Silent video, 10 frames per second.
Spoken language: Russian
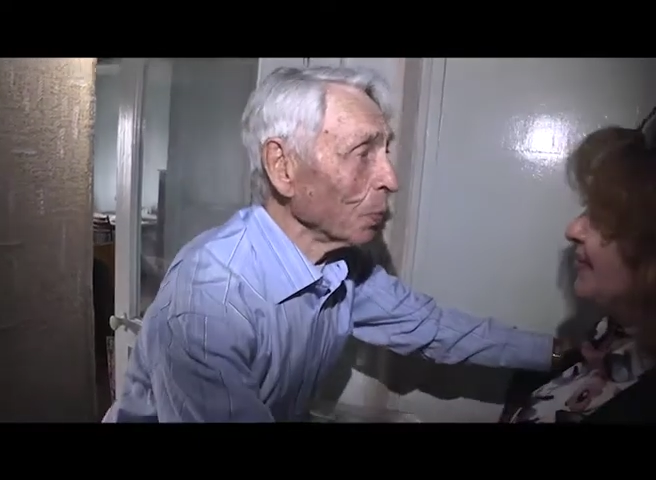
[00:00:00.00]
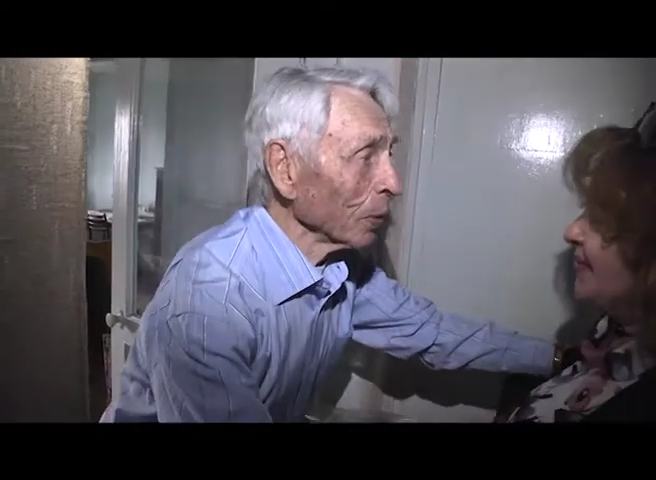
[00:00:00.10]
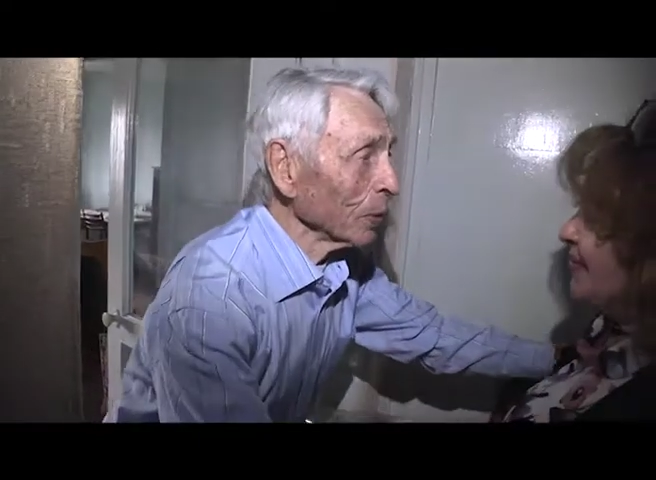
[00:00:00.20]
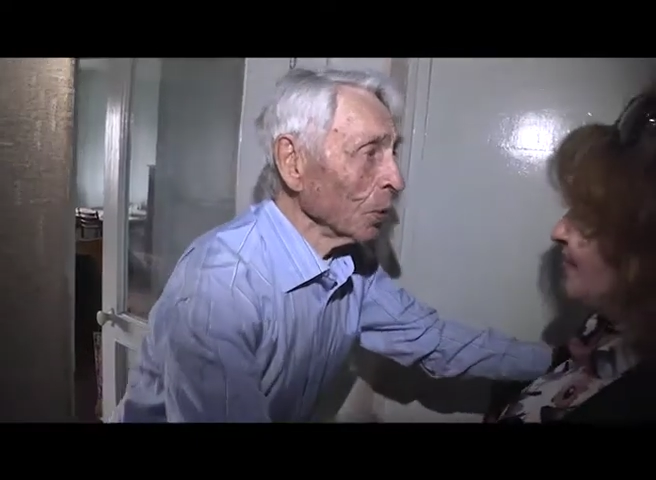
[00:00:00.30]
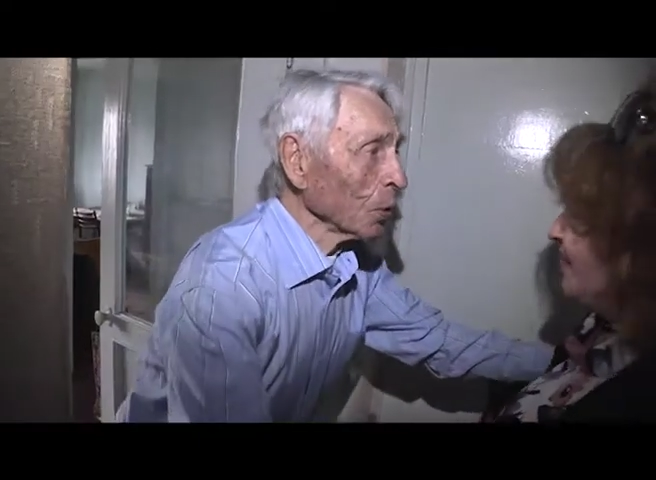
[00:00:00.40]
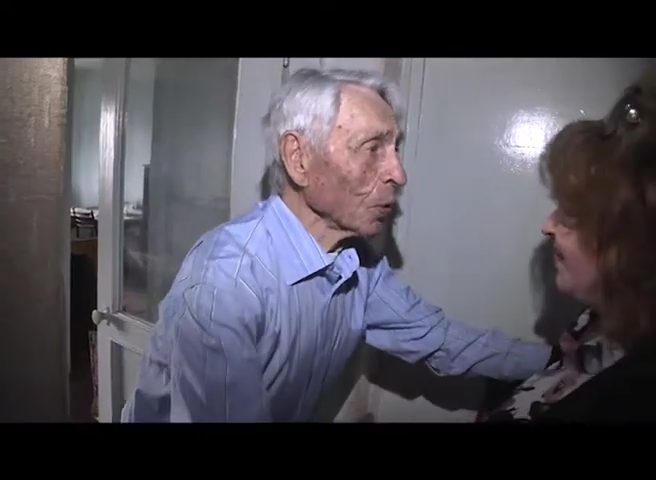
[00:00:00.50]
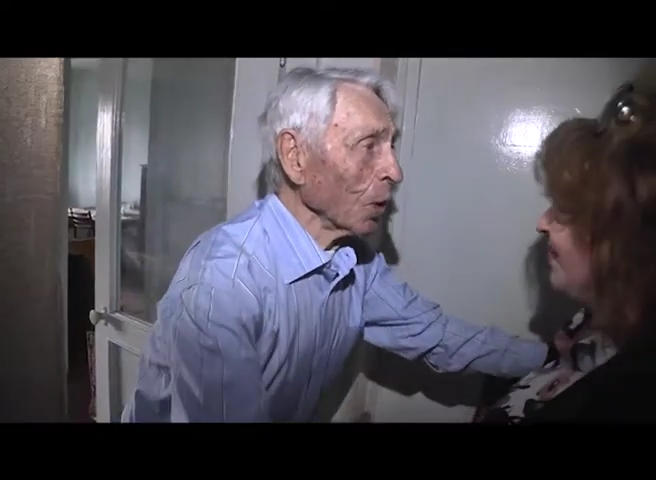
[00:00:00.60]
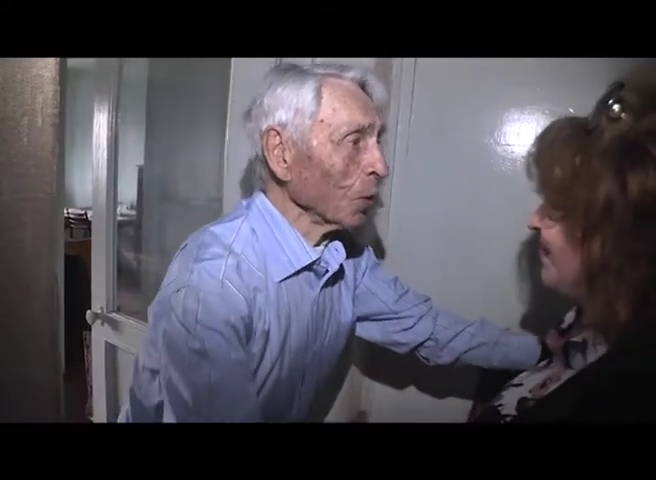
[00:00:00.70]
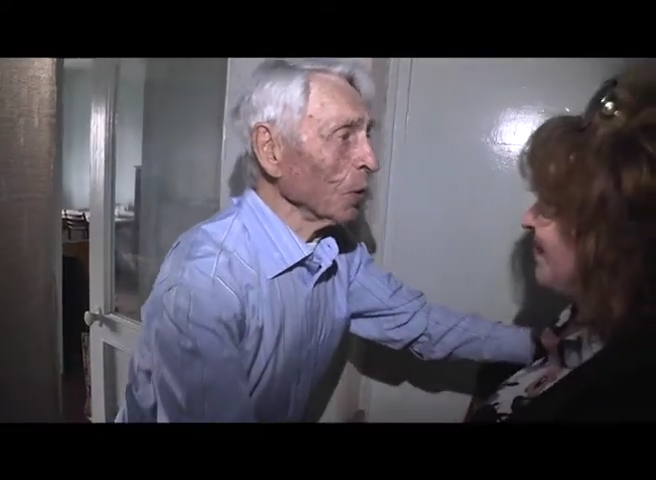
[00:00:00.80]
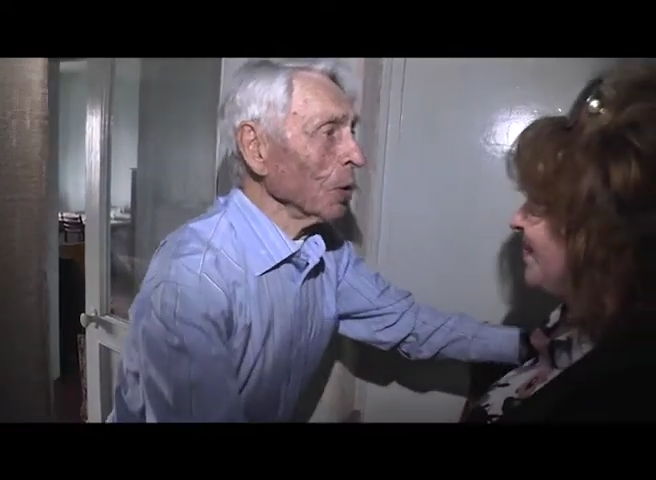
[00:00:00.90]
Ой,
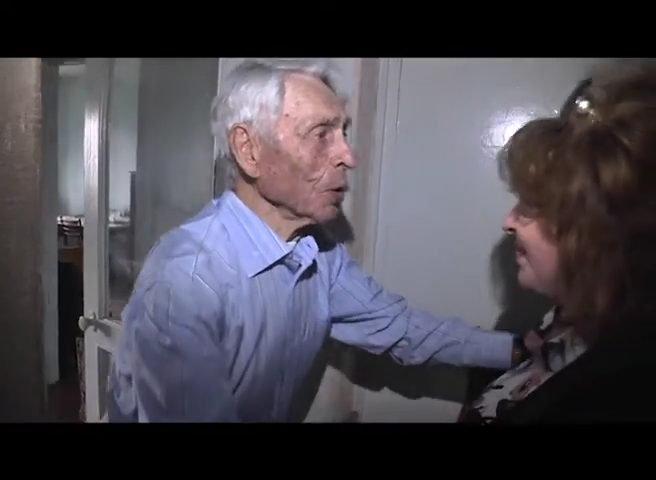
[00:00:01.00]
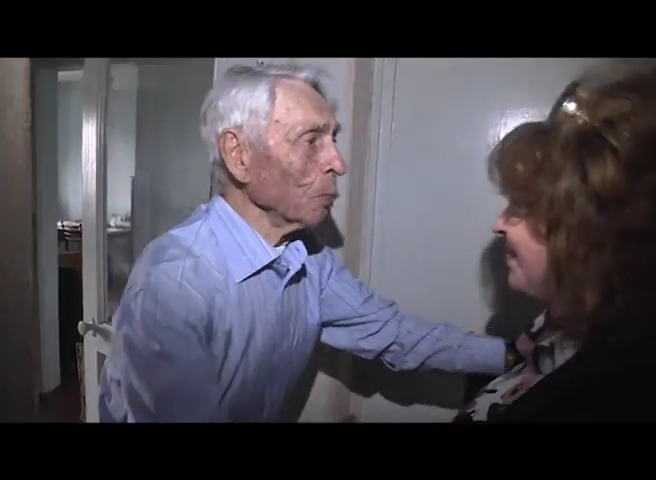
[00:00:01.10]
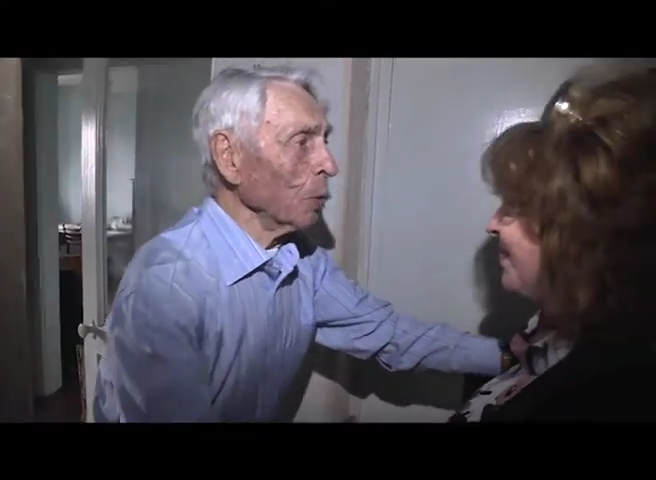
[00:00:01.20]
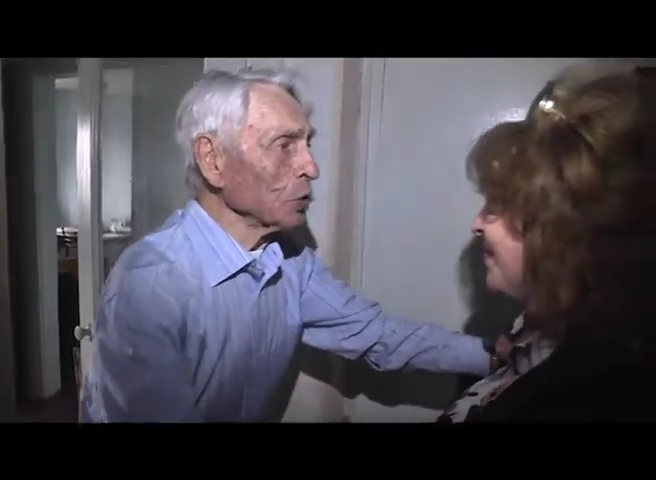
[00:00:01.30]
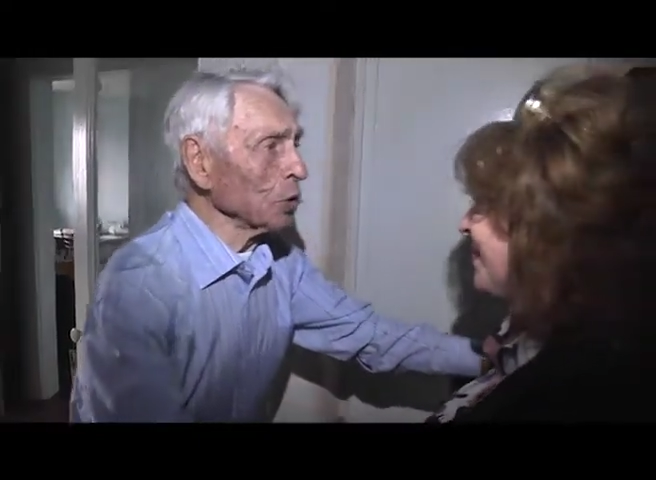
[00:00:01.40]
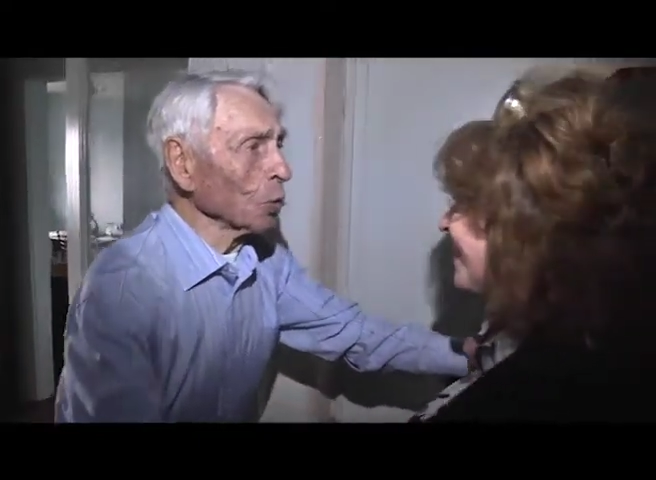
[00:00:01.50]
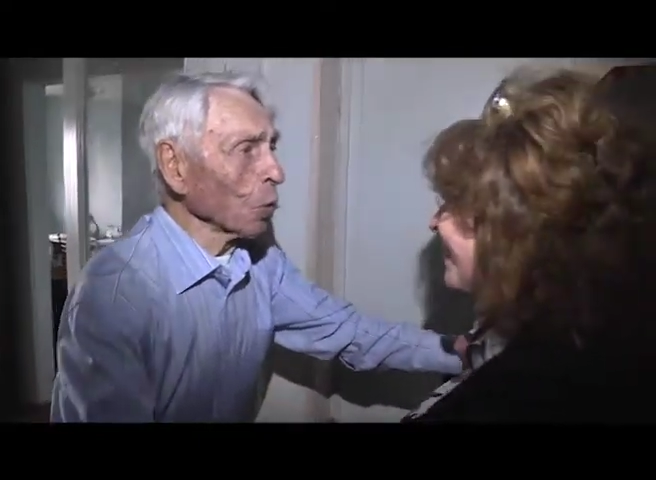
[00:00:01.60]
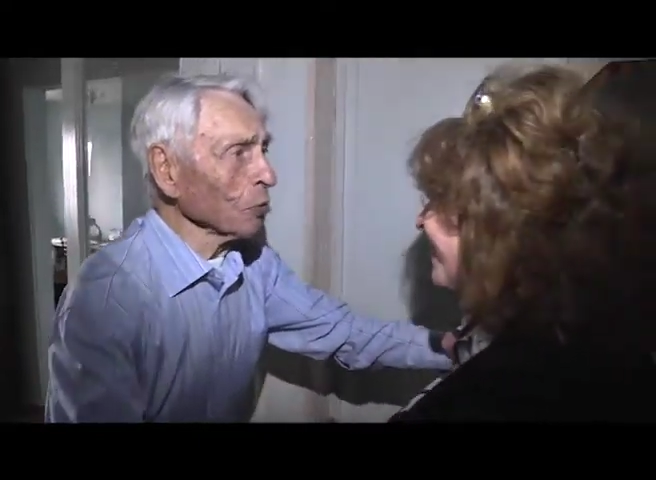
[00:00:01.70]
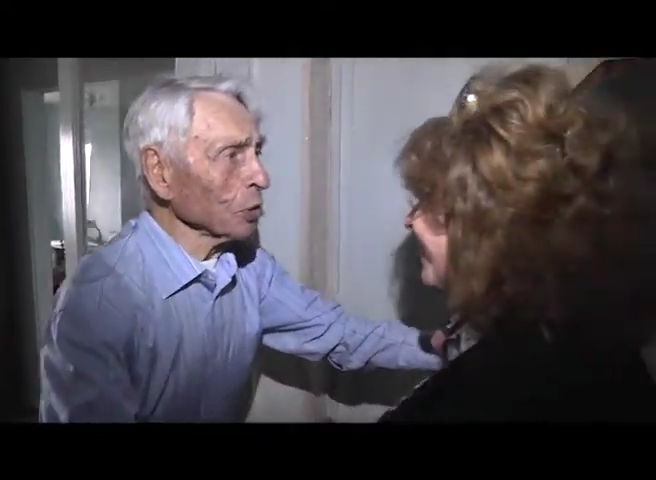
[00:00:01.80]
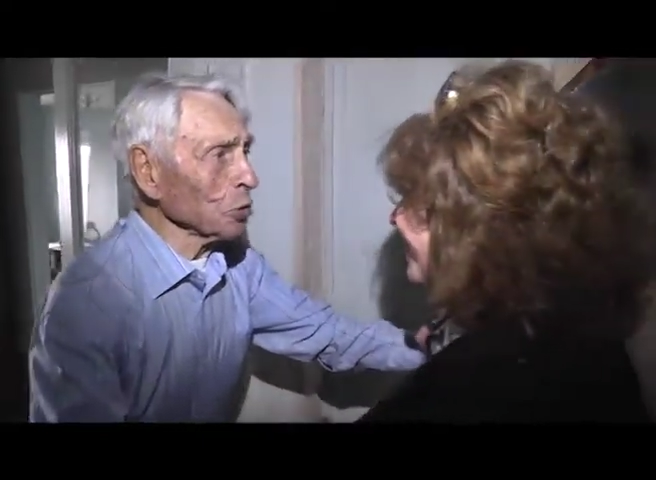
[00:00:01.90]
Как? Бычья
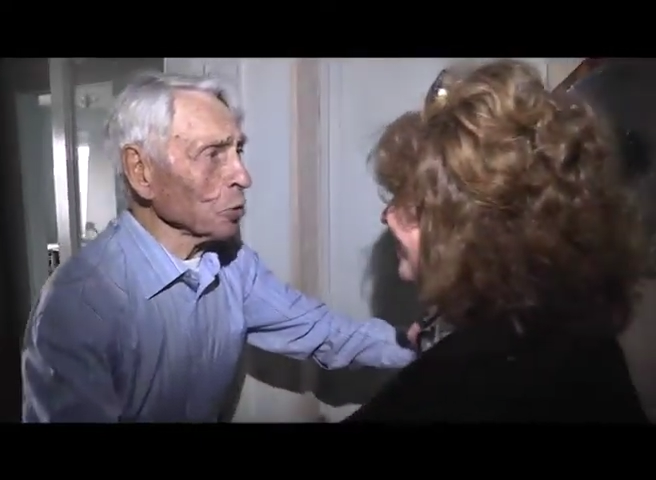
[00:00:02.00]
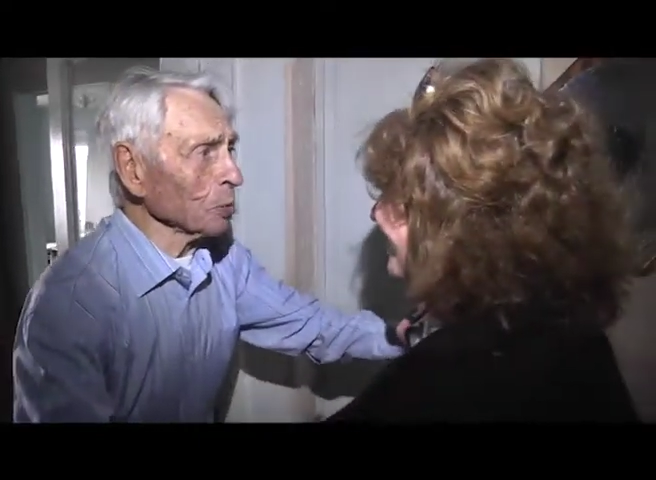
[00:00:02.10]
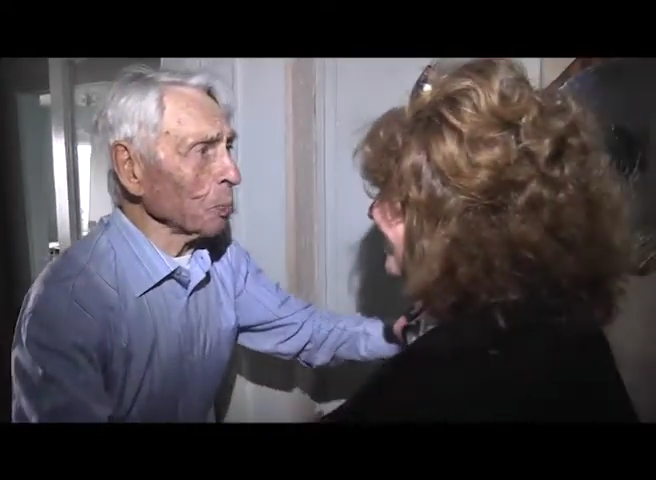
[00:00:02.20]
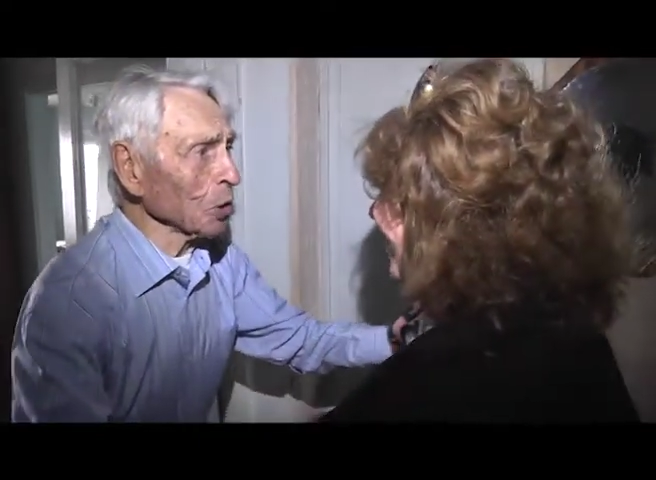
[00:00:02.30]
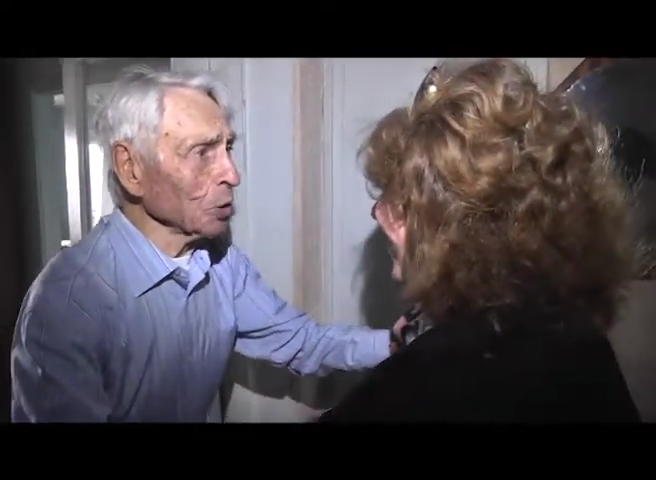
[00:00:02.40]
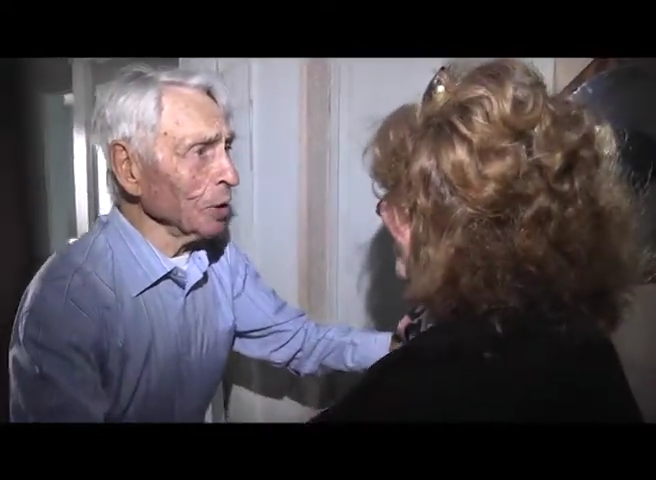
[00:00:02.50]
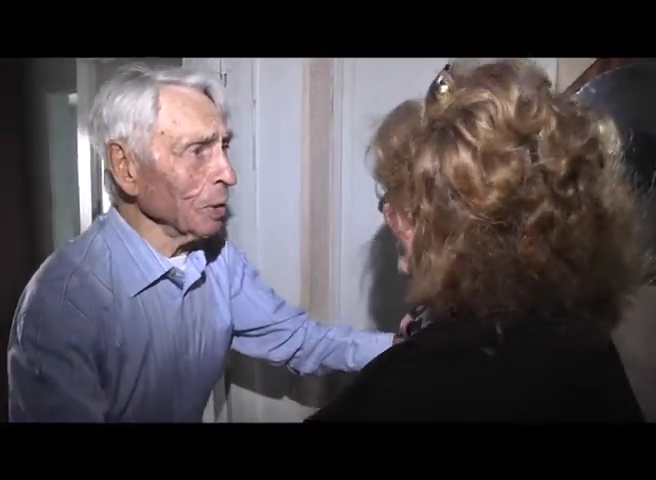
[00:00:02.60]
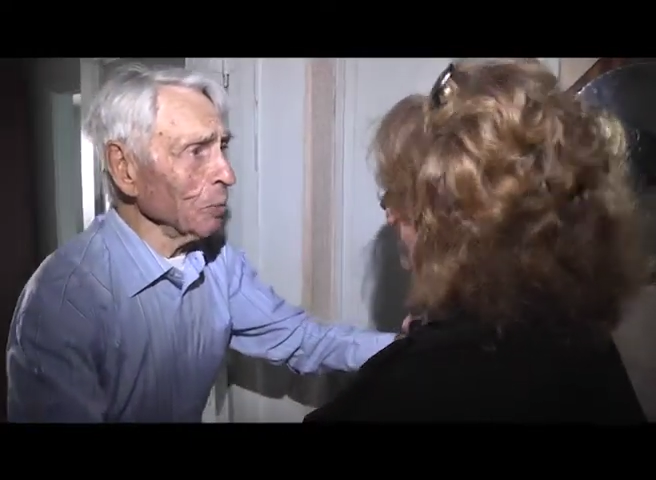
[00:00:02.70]
кровь течет по жилам.